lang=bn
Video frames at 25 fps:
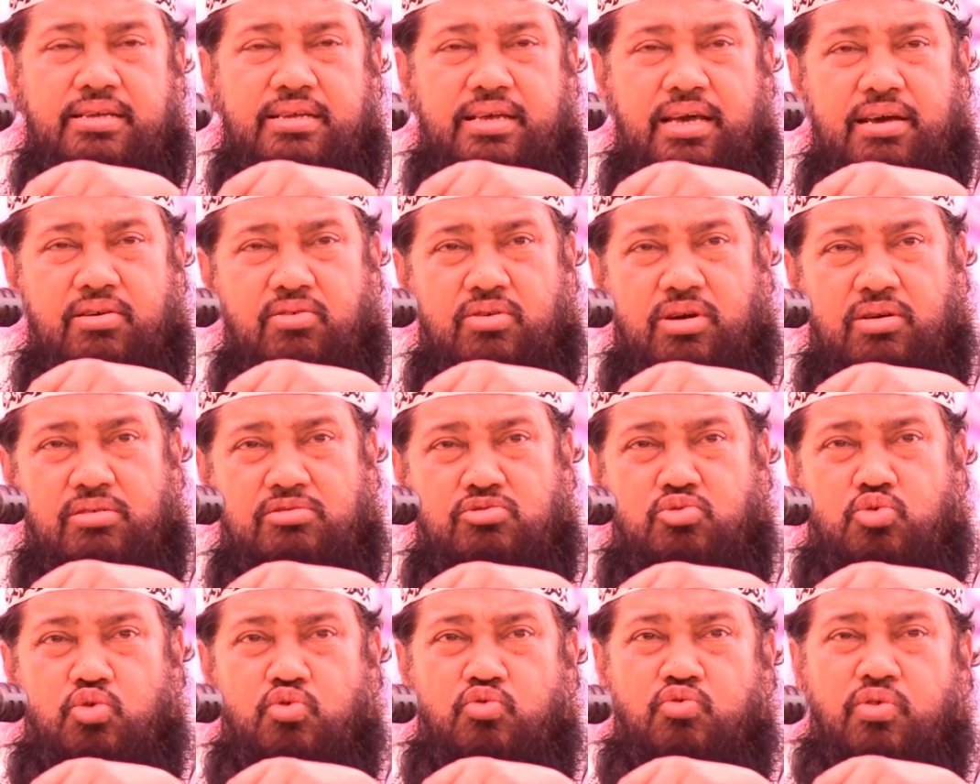কেউ
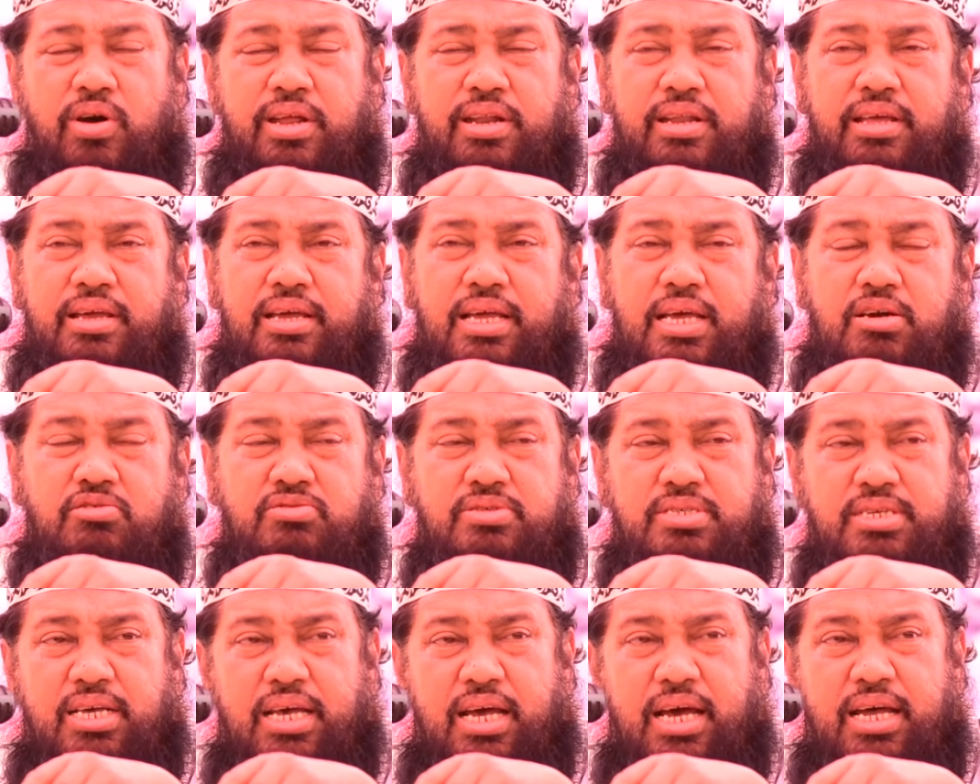কেউ তুফানি
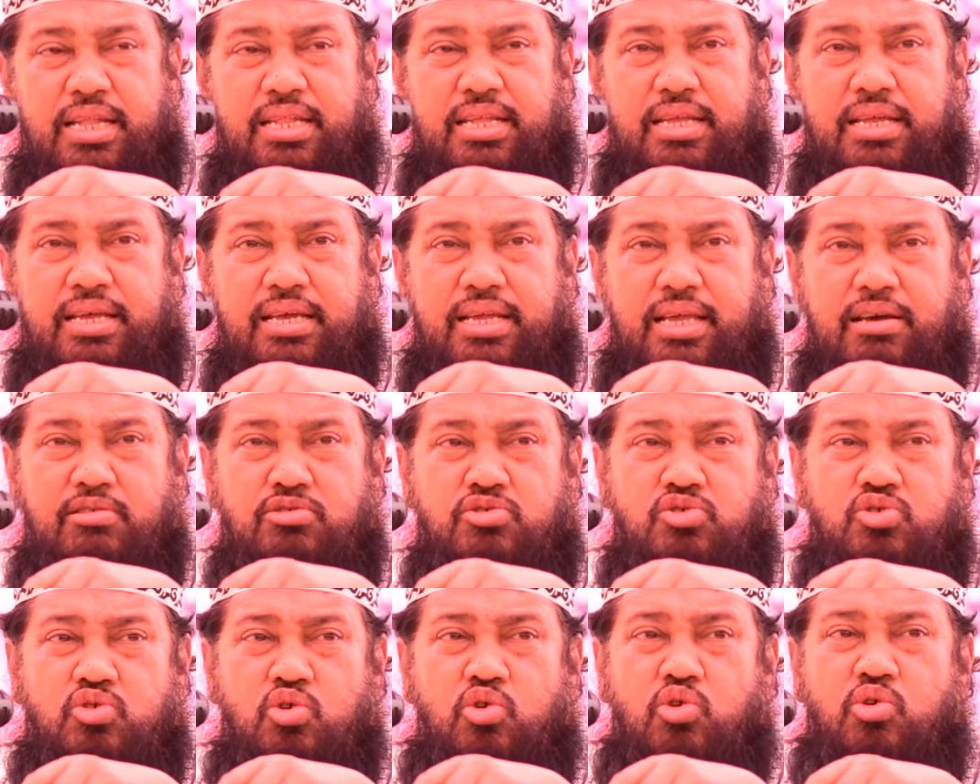কেউ জেহাদি
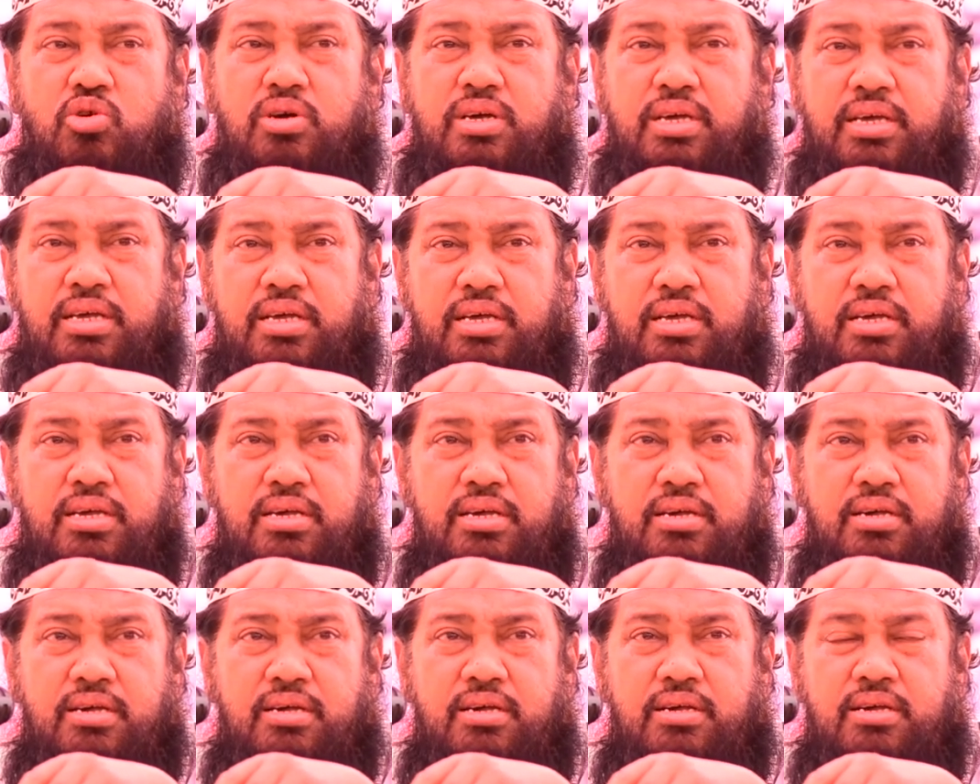কেউ জঙ্গি
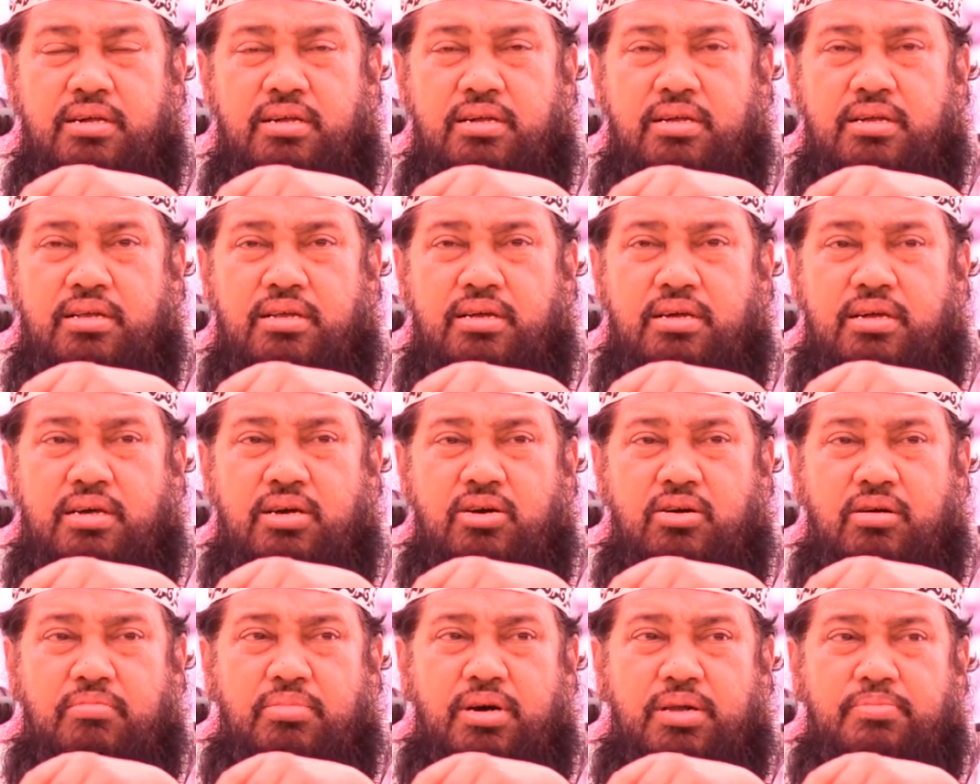
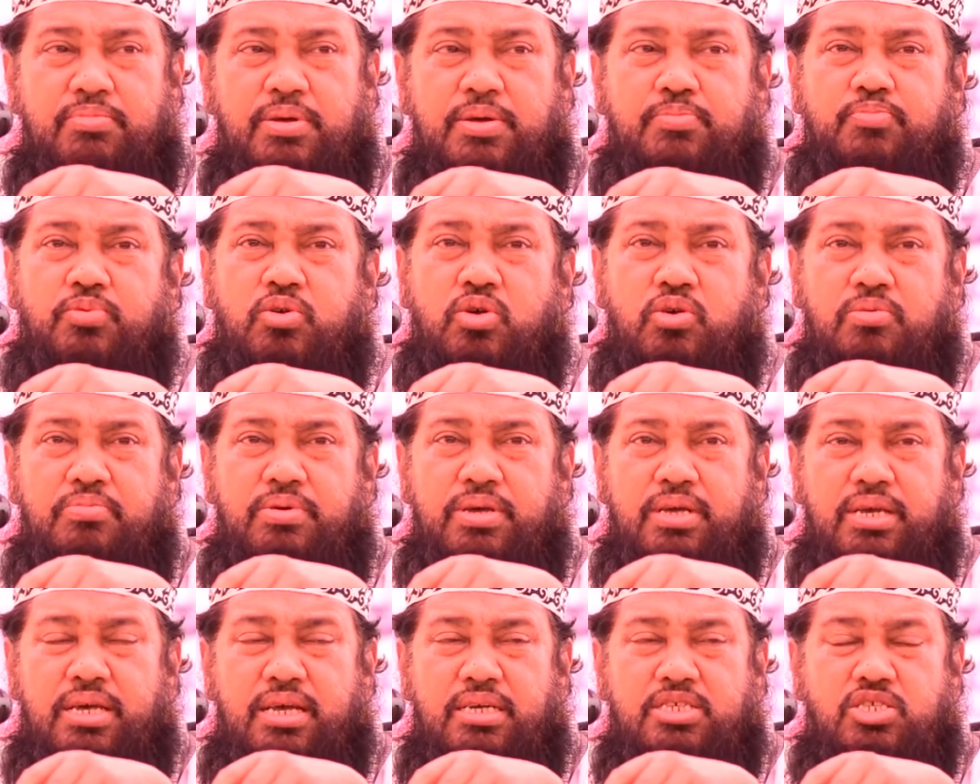কেউ আবার
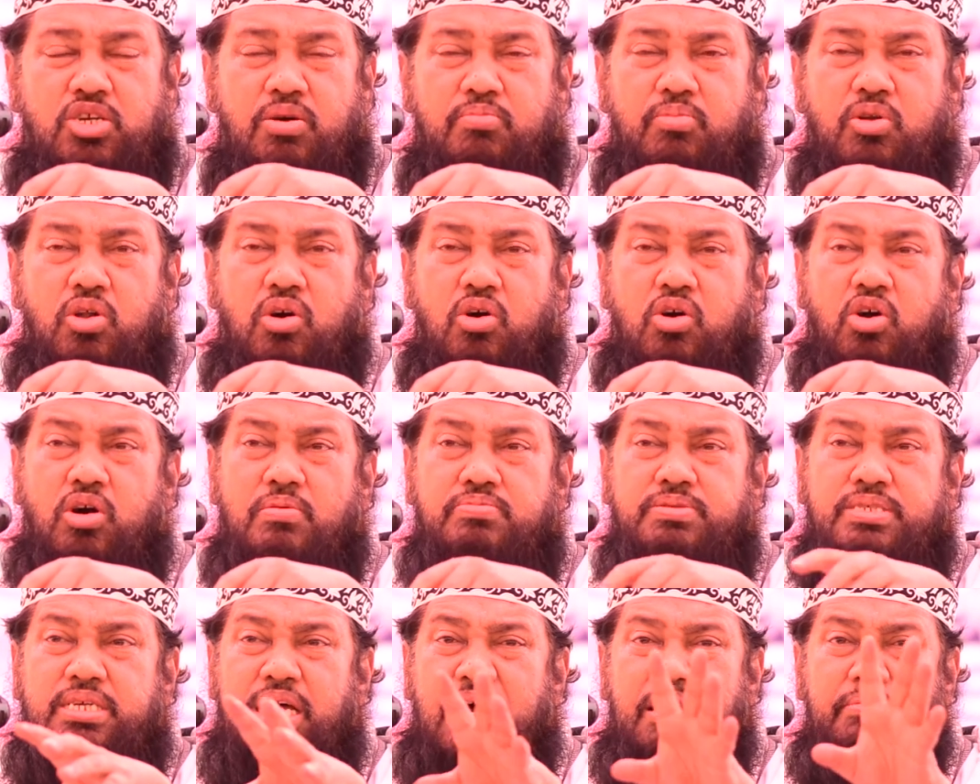বিপ্লবী এসব
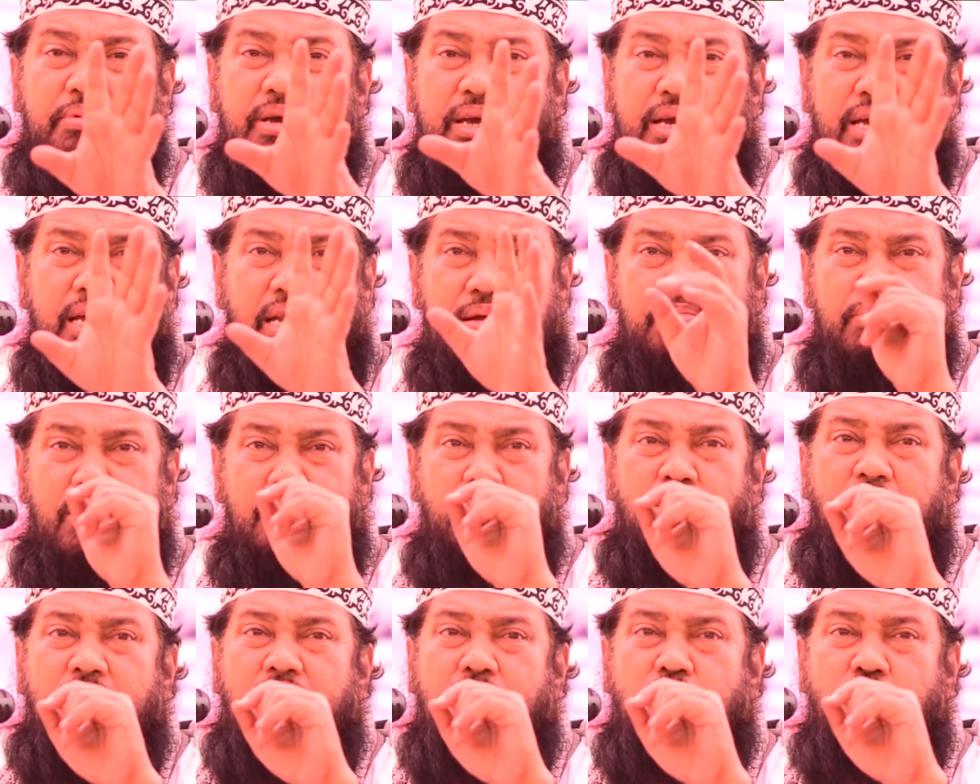লকব সাহাবাই কেরাম
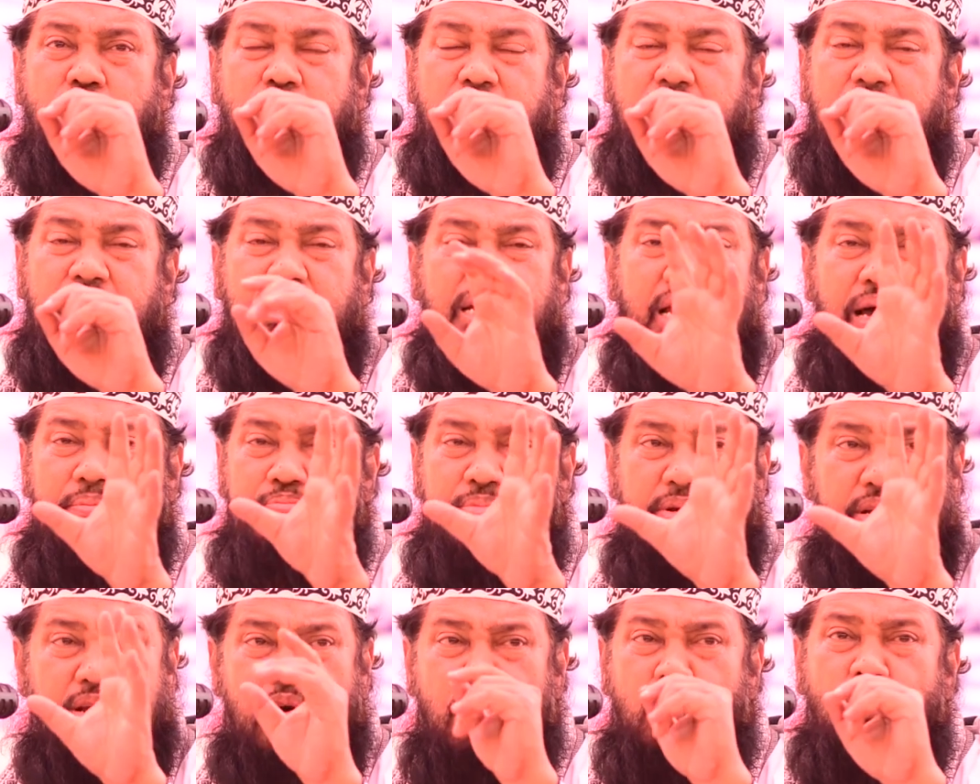ব্যবহার করতেন না
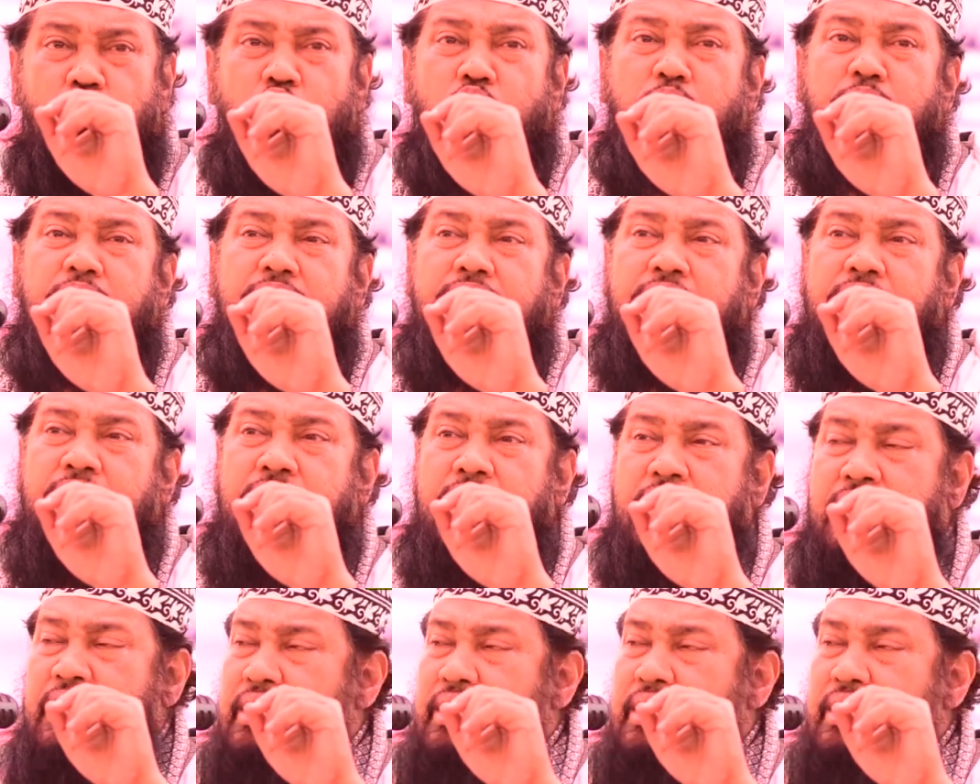আপনারা করবেন না